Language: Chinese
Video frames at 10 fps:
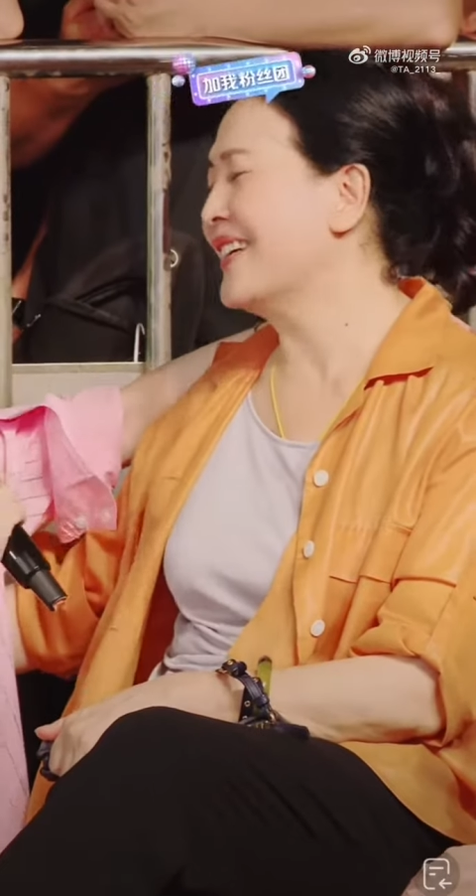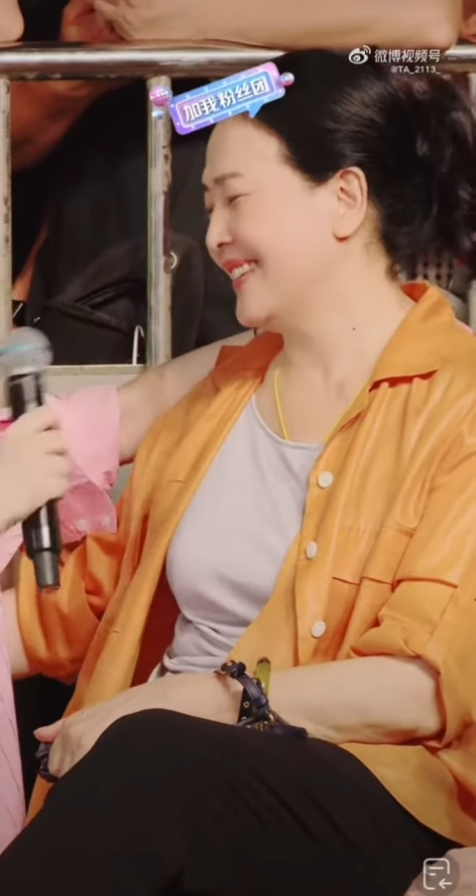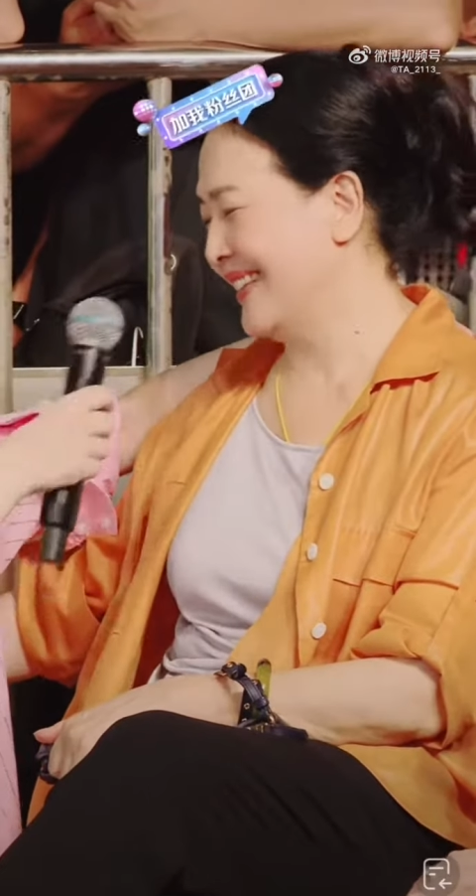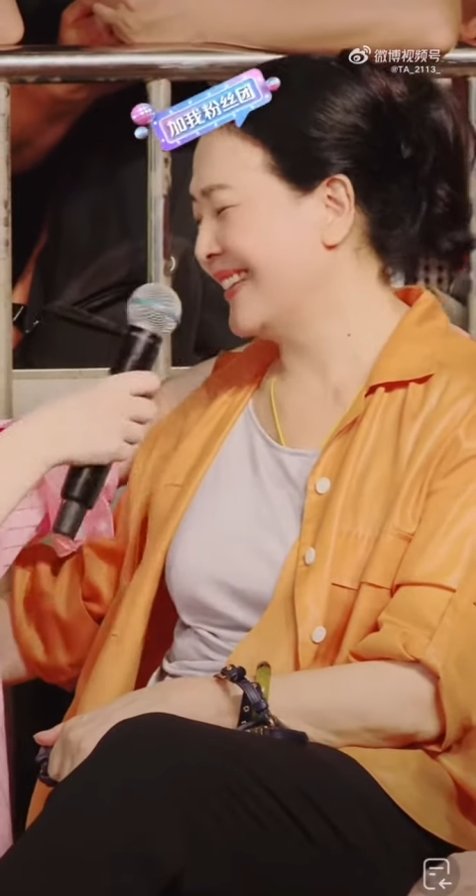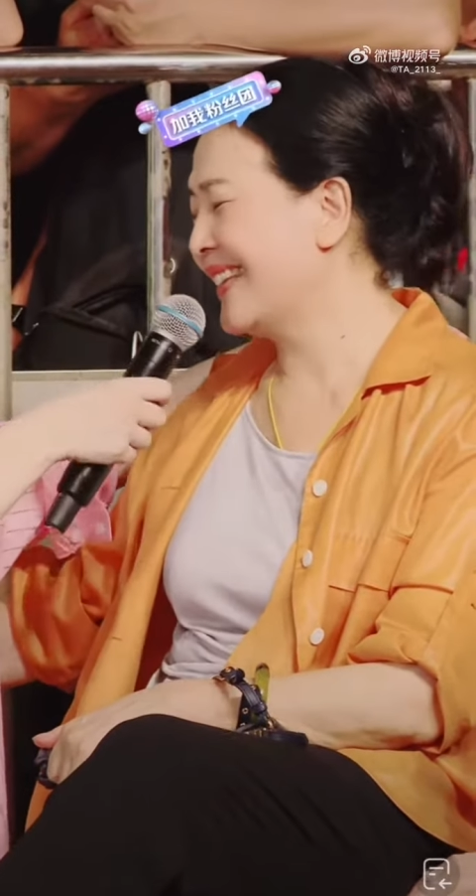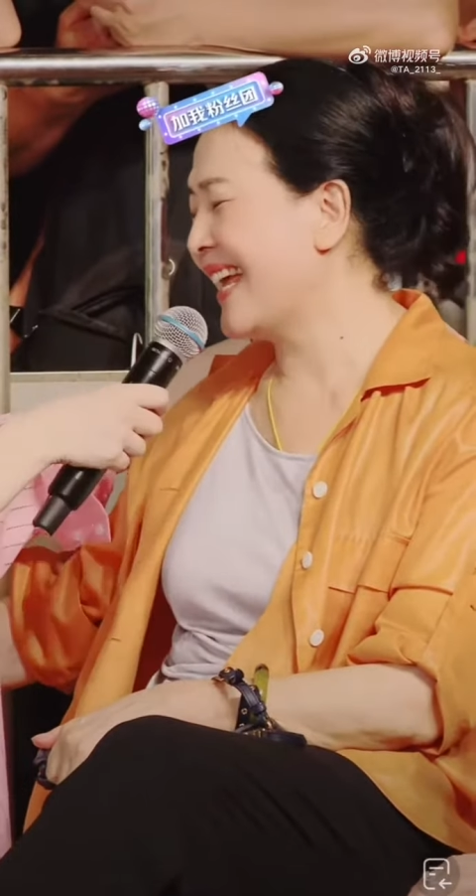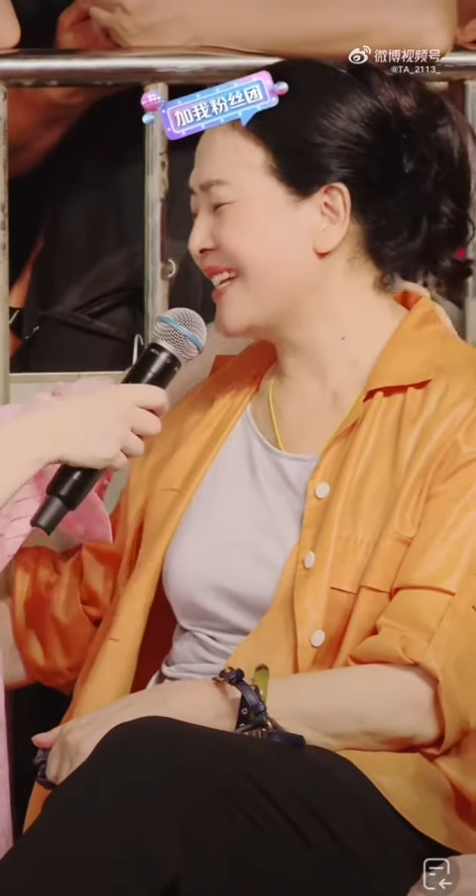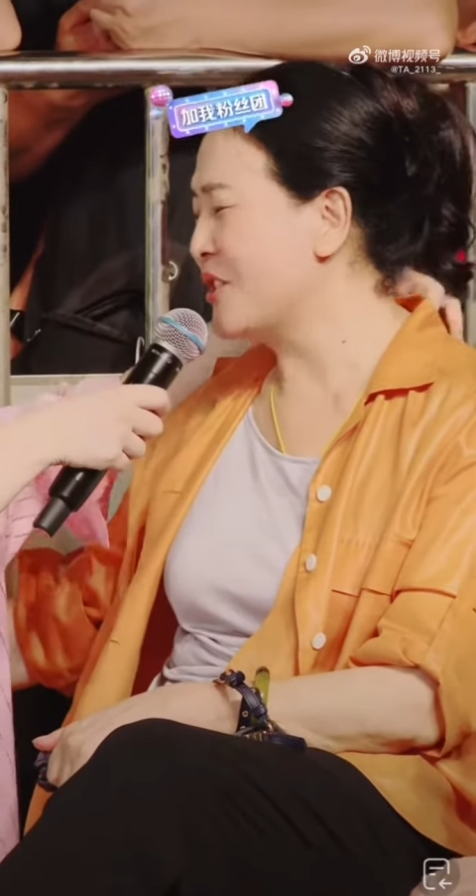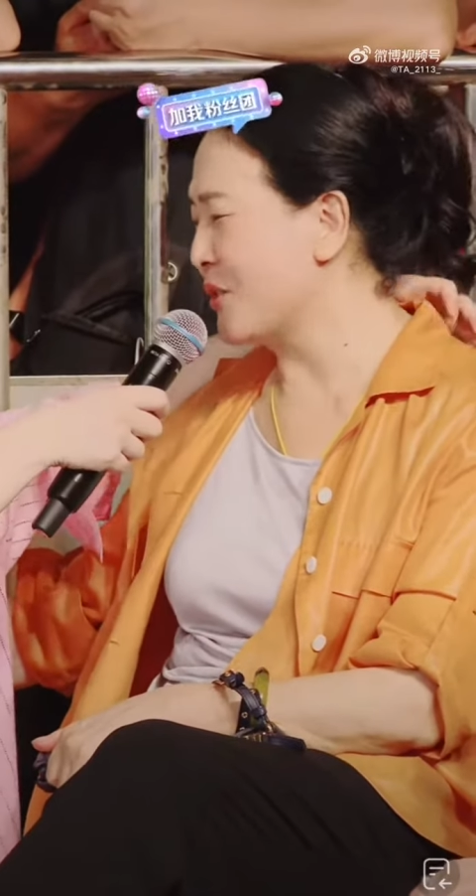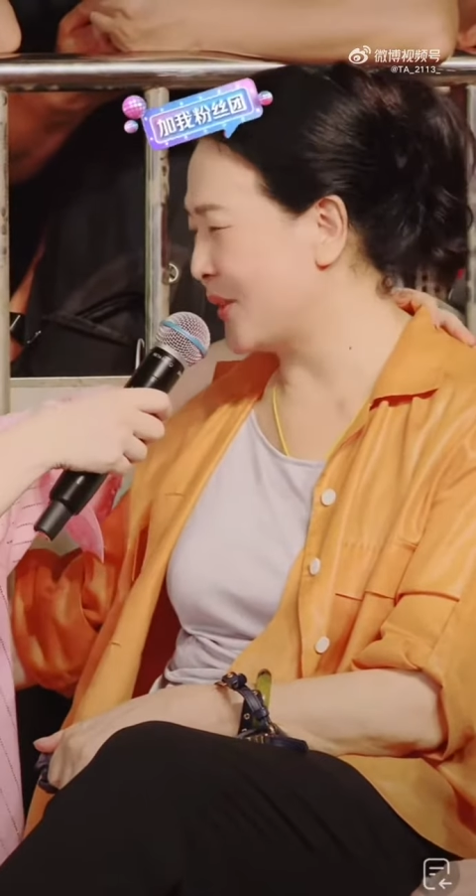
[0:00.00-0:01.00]
太久
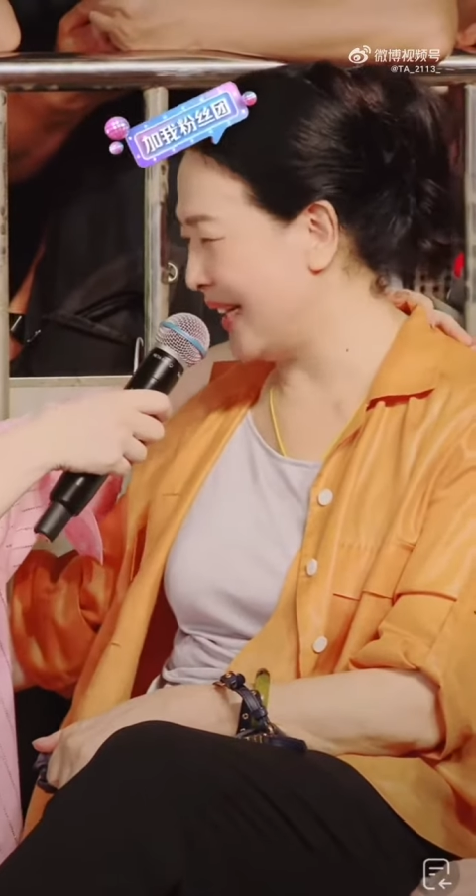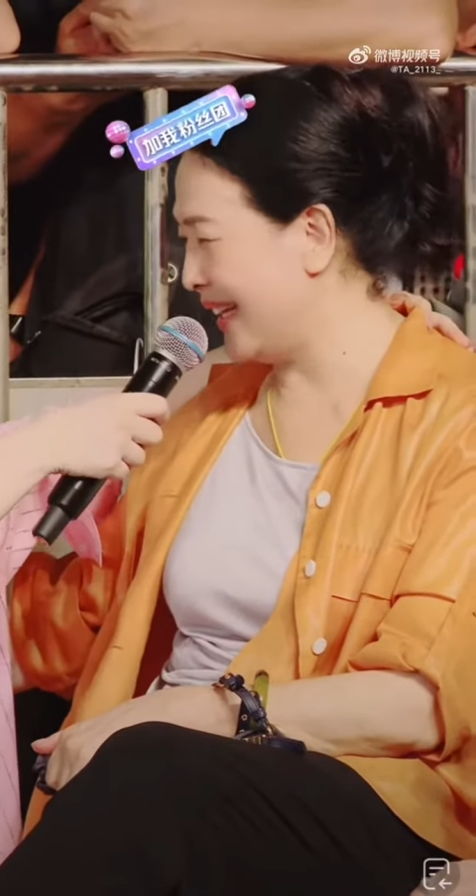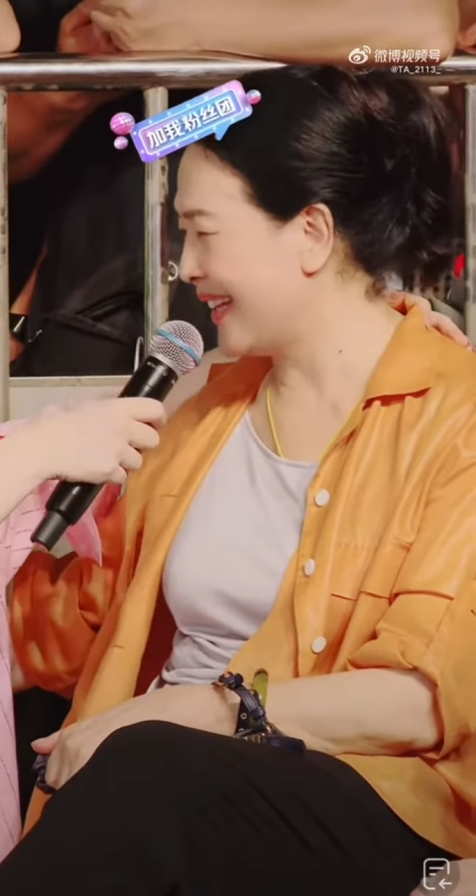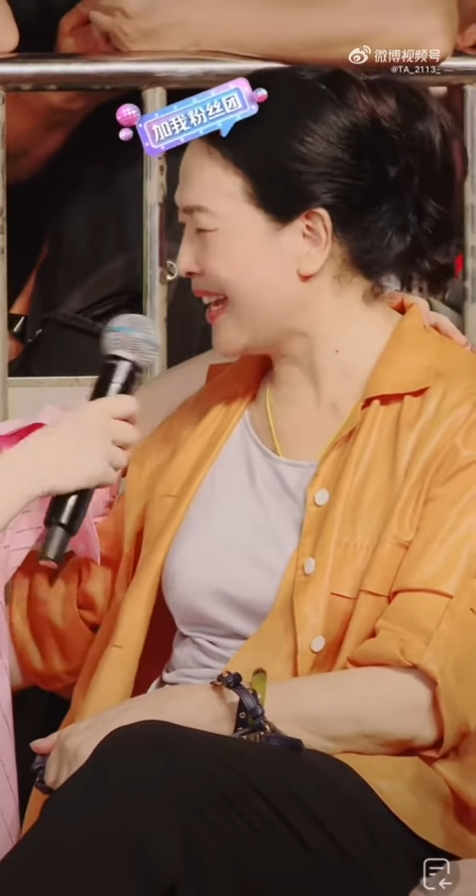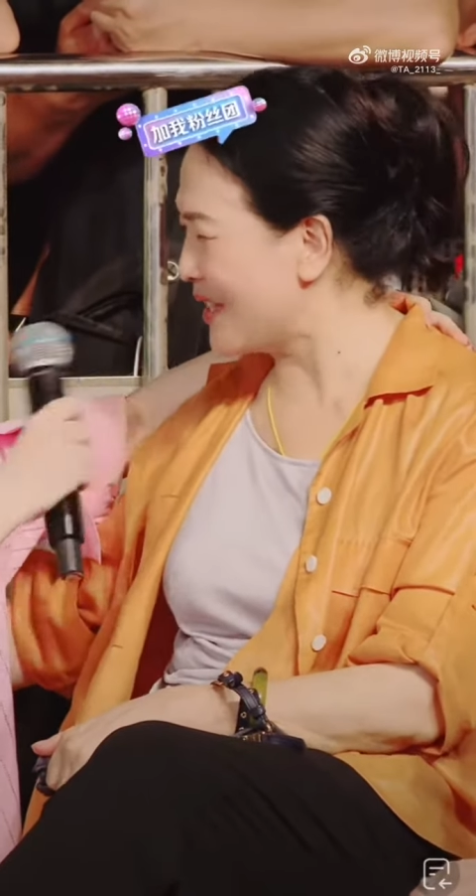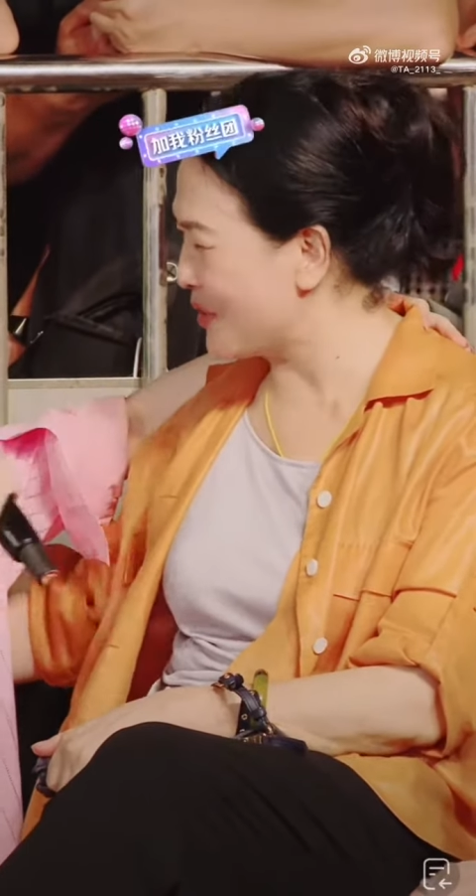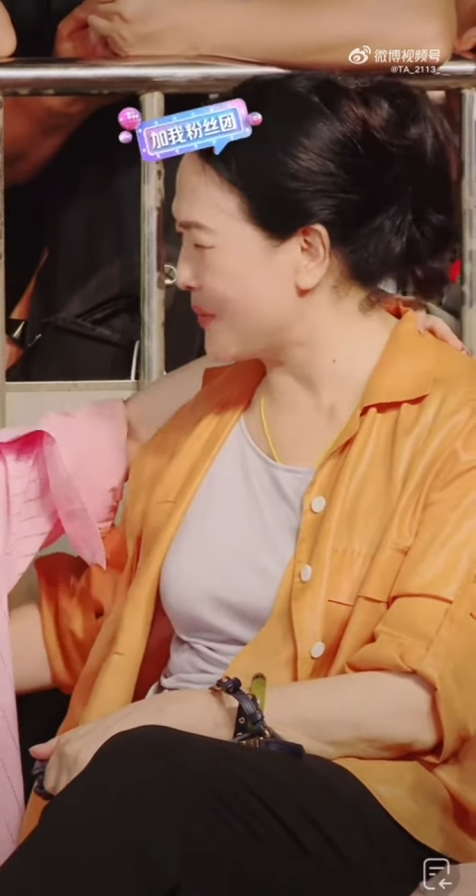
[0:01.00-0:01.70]
了，太太